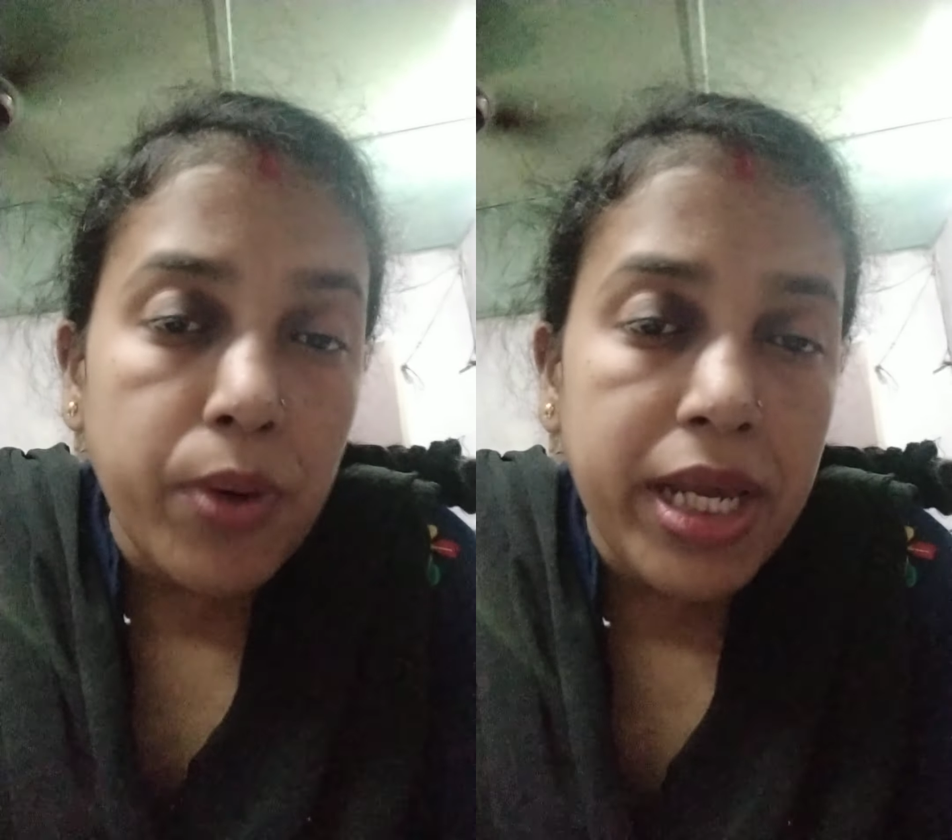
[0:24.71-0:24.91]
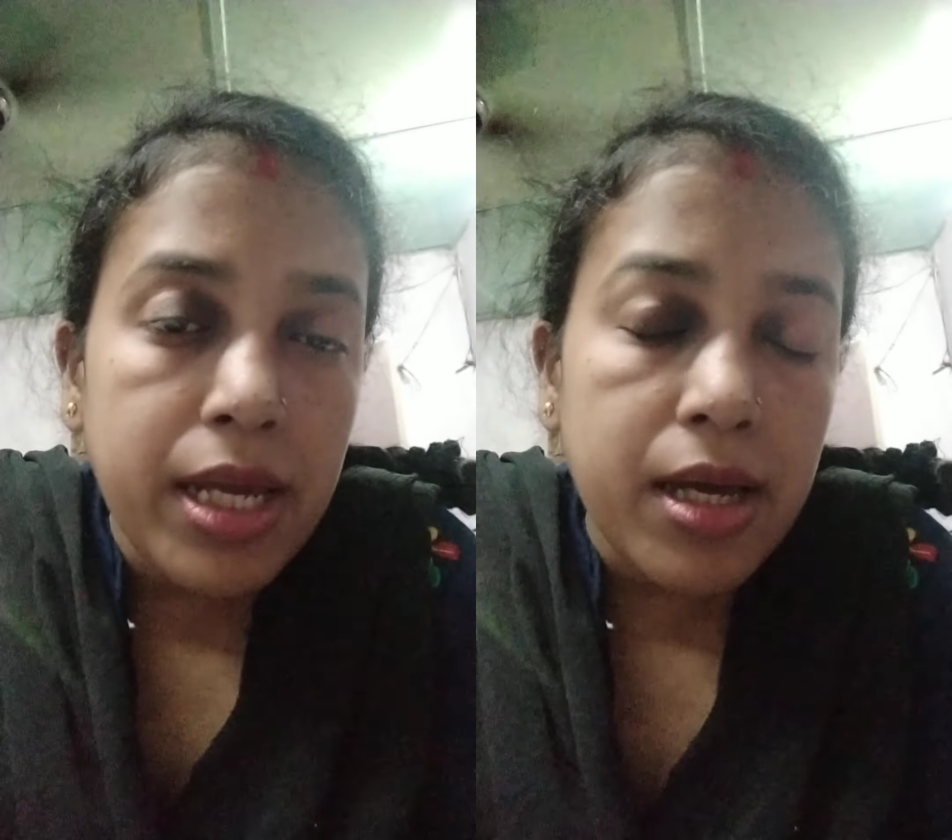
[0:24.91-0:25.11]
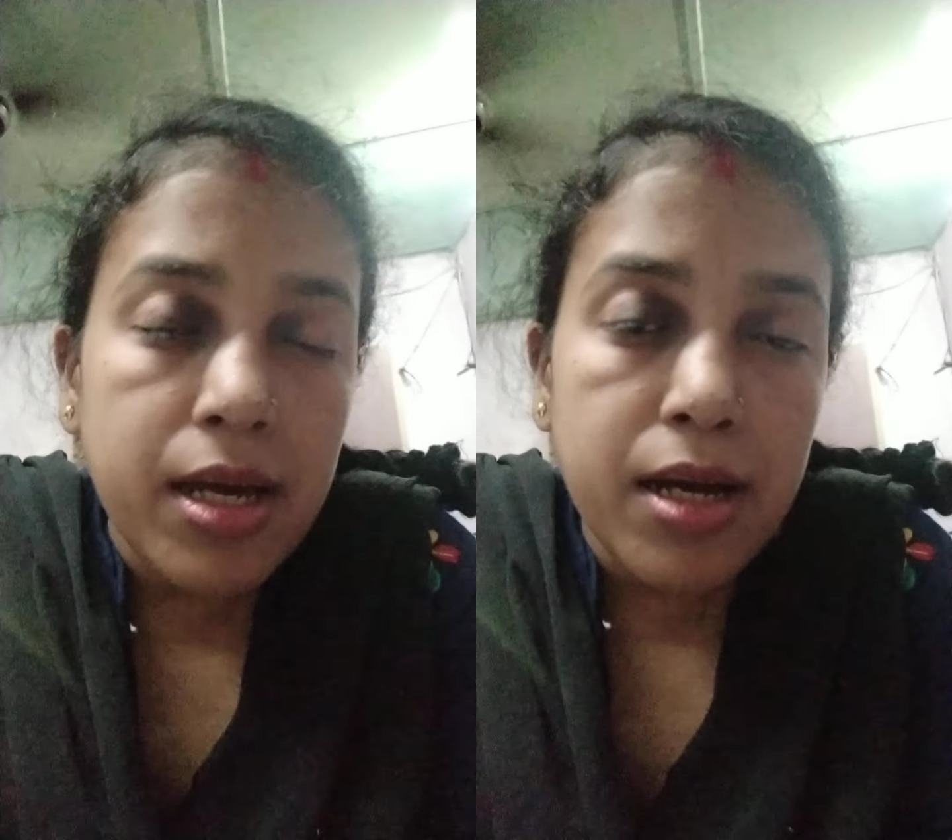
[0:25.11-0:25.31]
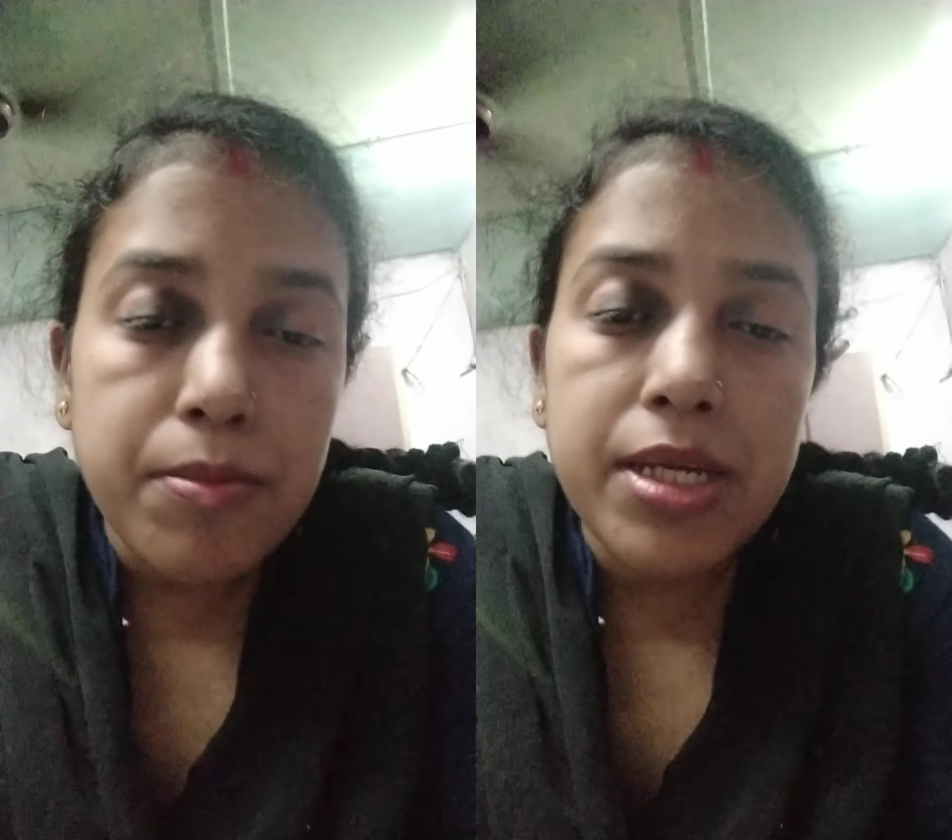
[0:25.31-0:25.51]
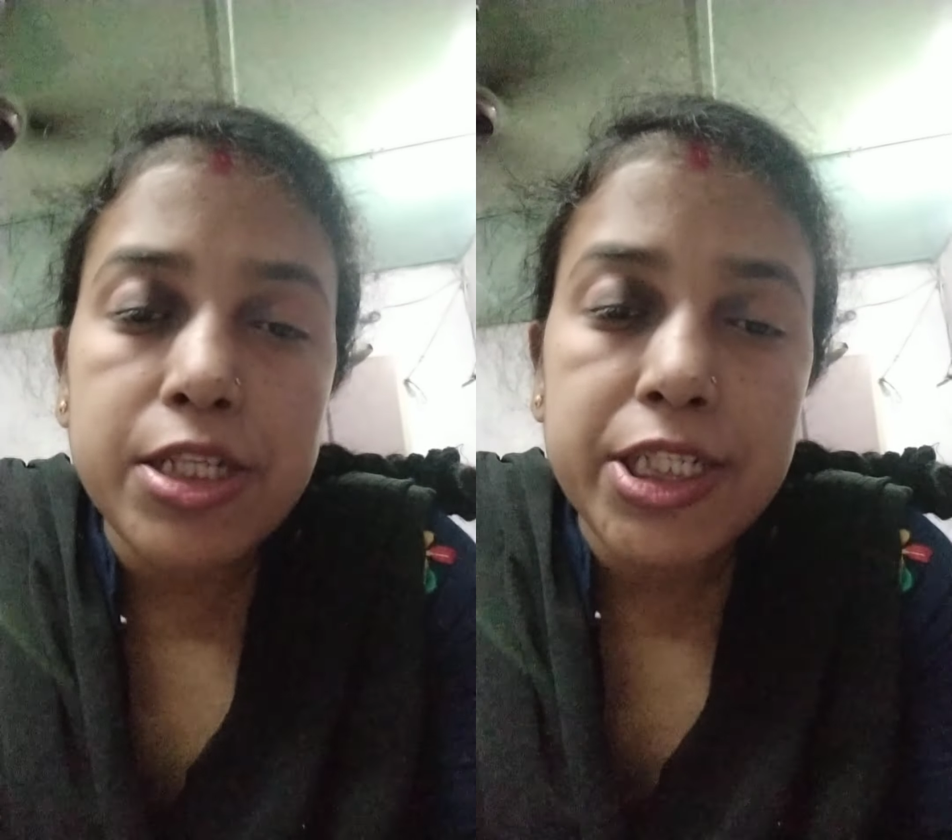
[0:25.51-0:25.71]
वे
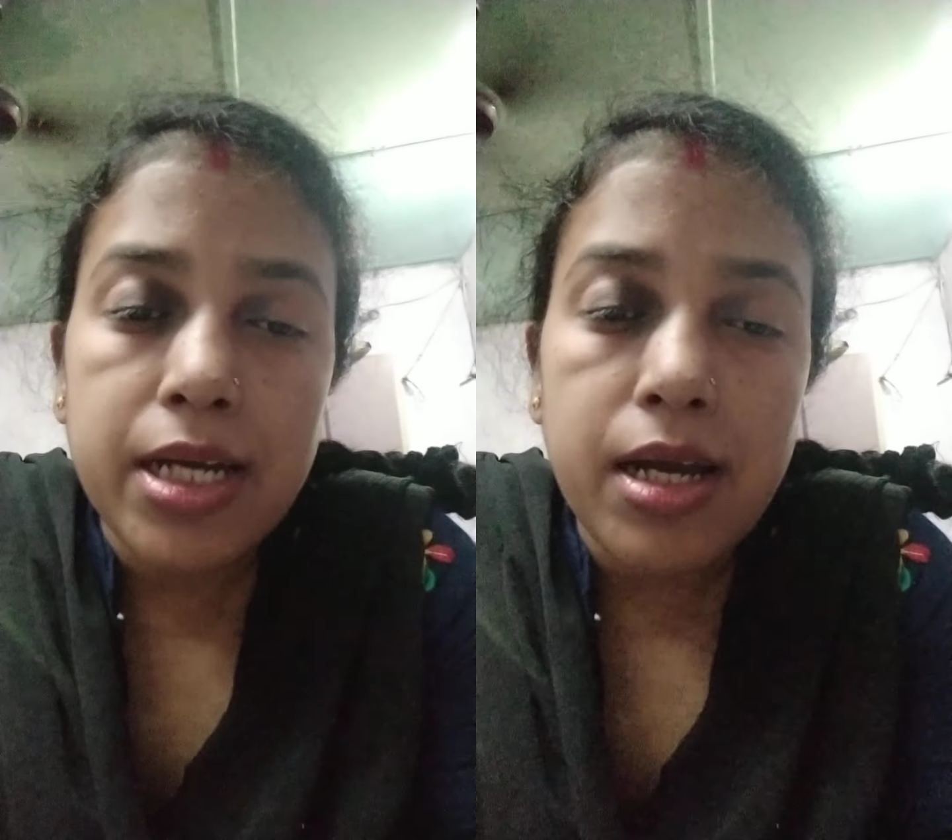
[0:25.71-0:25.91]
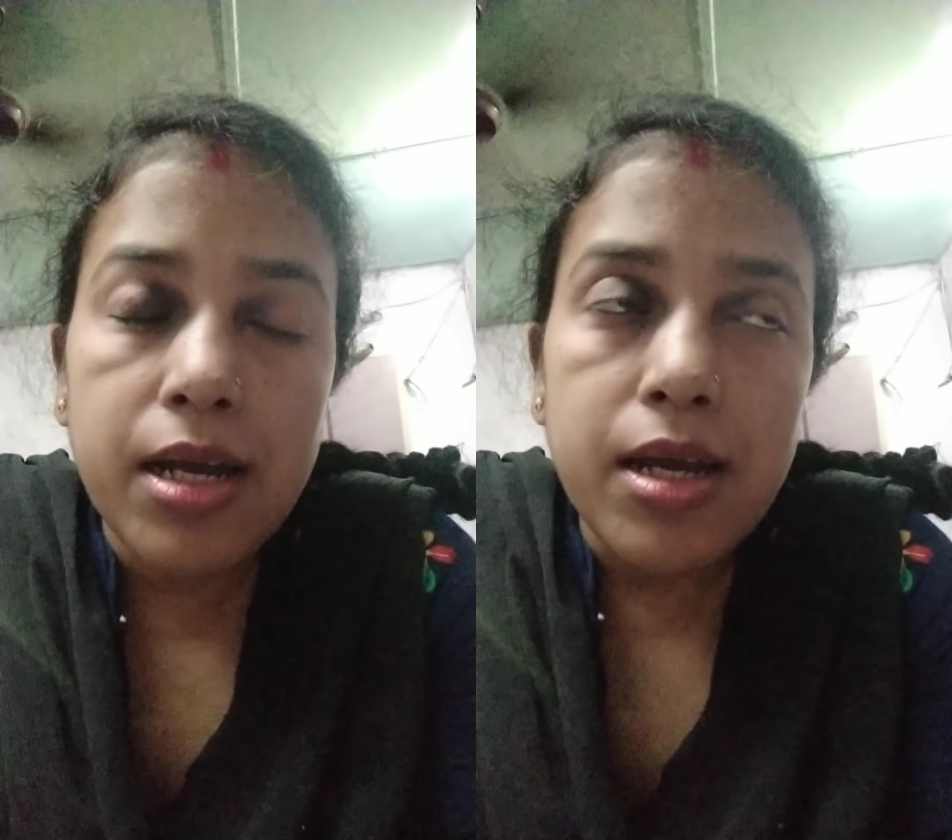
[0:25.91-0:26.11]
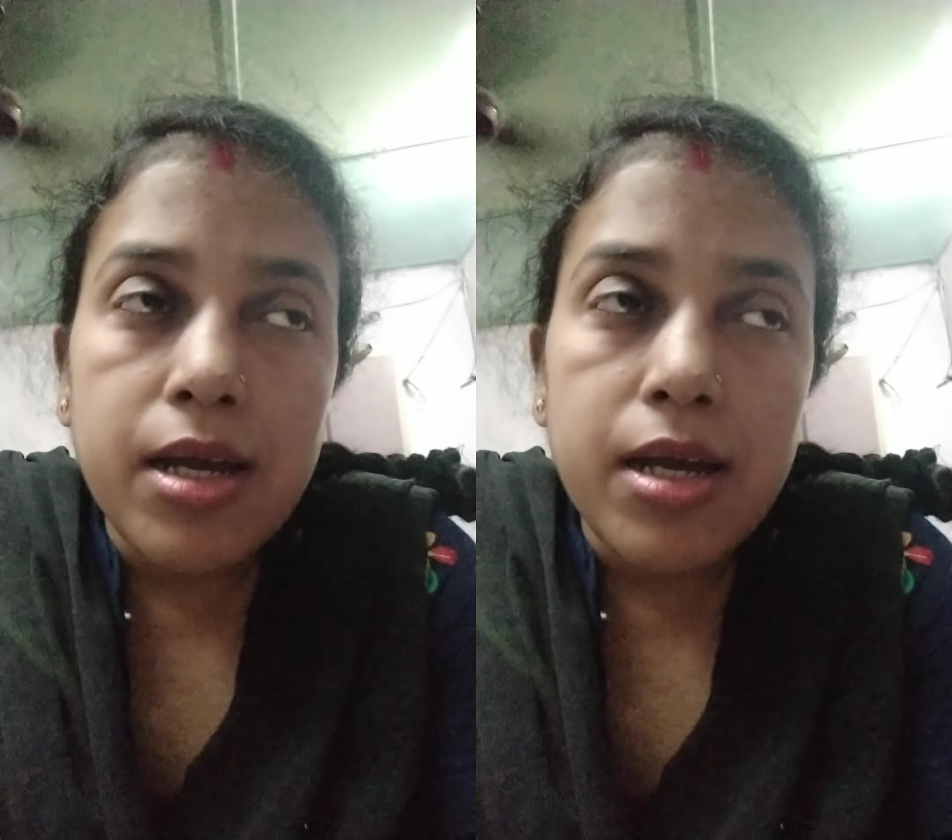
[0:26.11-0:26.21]
हमेशा